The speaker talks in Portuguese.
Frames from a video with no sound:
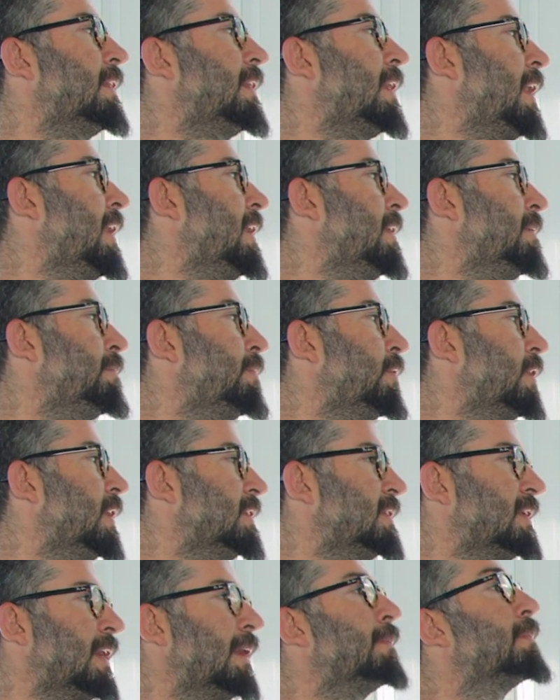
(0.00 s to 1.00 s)
tem, por
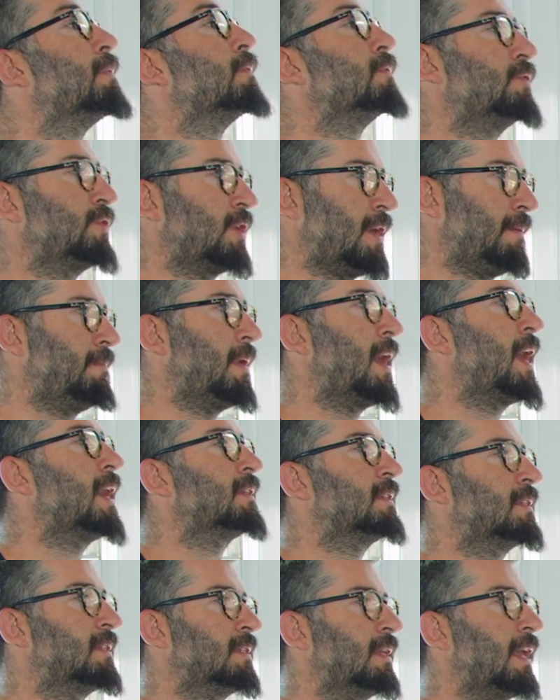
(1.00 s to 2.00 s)
exemplo,
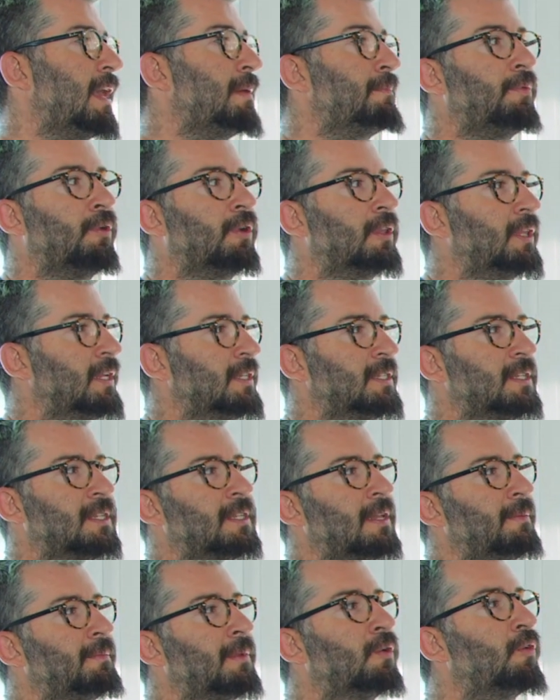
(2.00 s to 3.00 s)
diabetes, é importante você
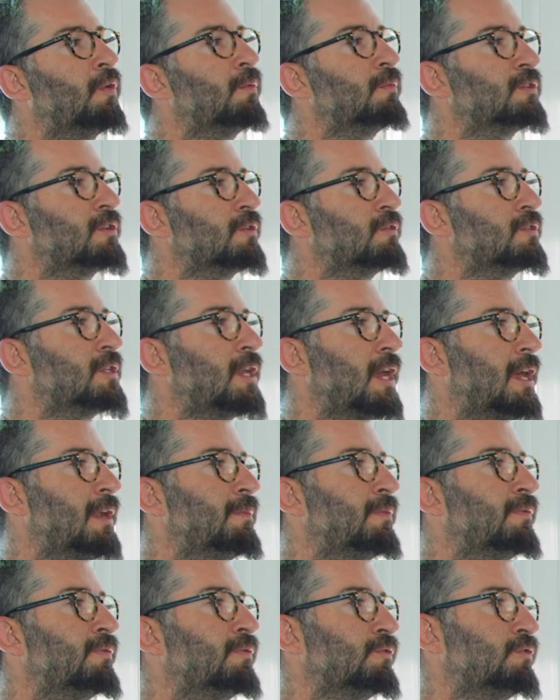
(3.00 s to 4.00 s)
saber como o seu
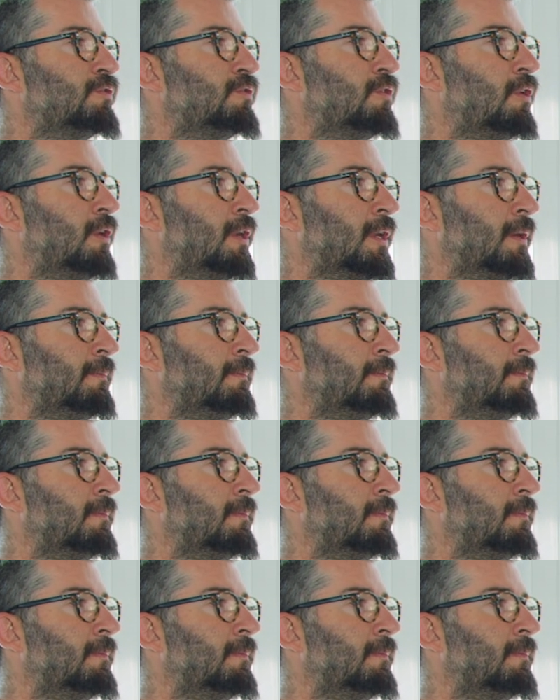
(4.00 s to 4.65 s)
cérebro funciona.